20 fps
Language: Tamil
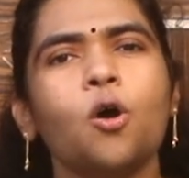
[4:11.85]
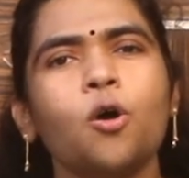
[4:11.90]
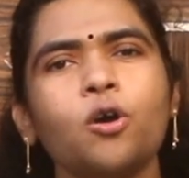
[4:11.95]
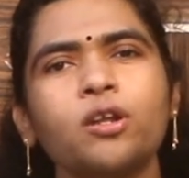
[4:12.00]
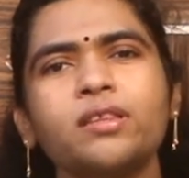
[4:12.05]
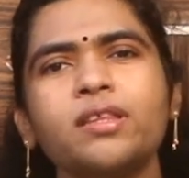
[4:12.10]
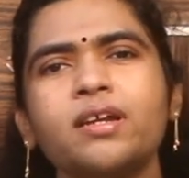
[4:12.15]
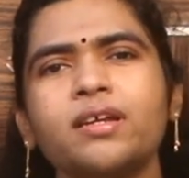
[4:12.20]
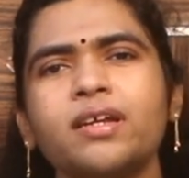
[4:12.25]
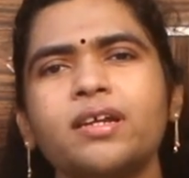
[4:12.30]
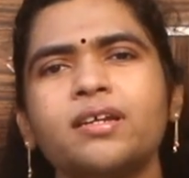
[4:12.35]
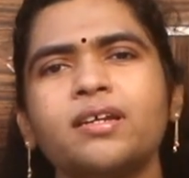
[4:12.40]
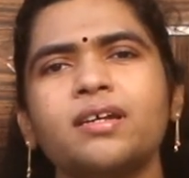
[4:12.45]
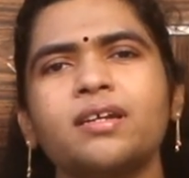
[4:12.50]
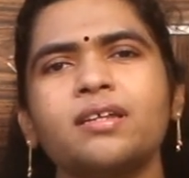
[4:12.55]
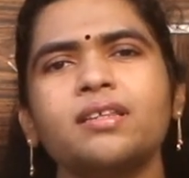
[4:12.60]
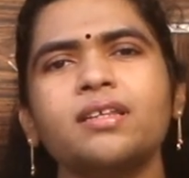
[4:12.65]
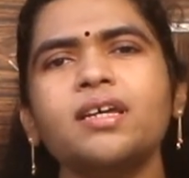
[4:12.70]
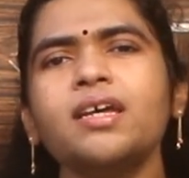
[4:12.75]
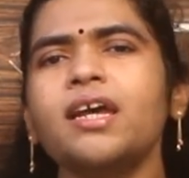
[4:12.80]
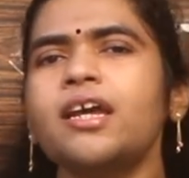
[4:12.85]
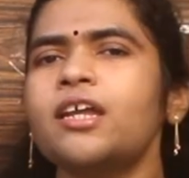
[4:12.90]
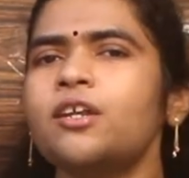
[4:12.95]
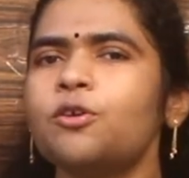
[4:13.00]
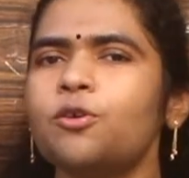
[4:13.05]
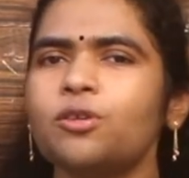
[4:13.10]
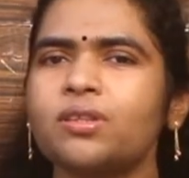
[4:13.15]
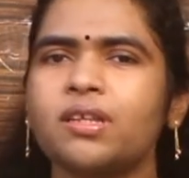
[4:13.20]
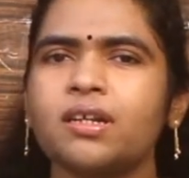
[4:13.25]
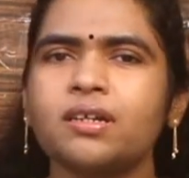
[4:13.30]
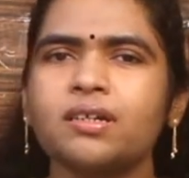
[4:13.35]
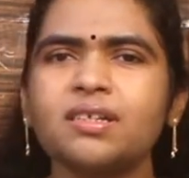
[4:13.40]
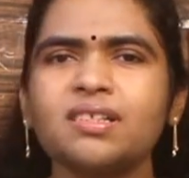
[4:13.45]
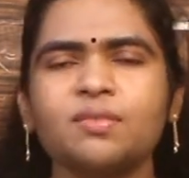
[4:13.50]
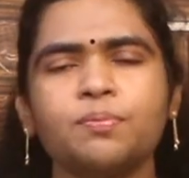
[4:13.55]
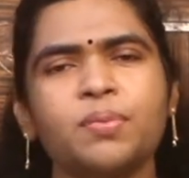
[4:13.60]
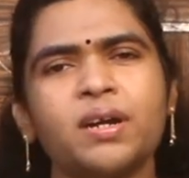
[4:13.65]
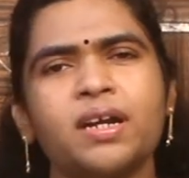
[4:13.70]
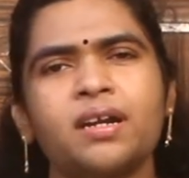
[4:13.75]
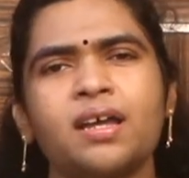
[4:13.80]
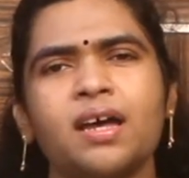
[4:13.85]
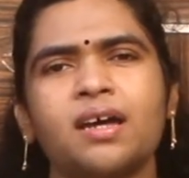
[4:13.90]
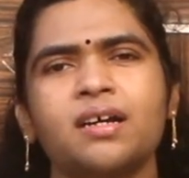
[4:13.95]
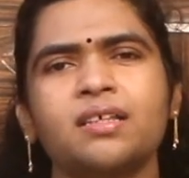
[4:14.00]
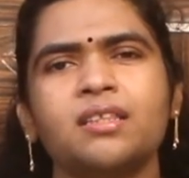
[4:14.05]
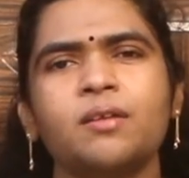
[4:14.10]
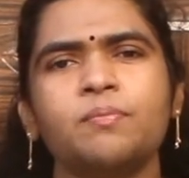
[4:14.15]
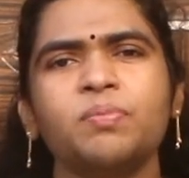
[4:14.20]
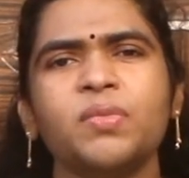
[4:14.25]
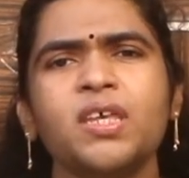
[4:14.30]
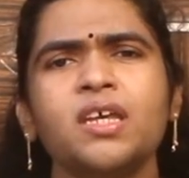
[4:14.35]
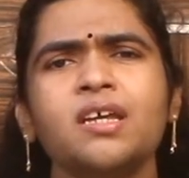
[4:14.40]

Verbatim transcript: ஒருத்தர்கிட்ட இருந்து இன்னொருத்தருக்கு ஸ்ப்ரெட் ஆகுது